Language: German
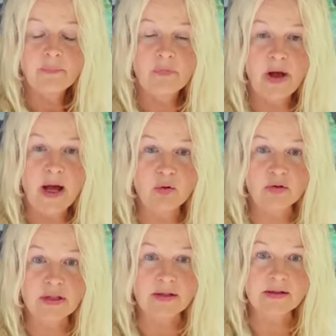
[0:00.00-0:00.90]
war
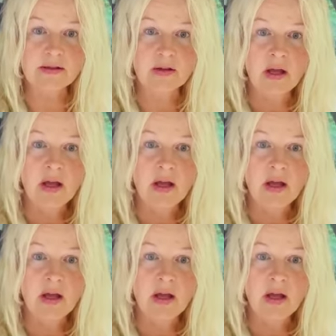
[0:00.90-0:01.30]
und ist.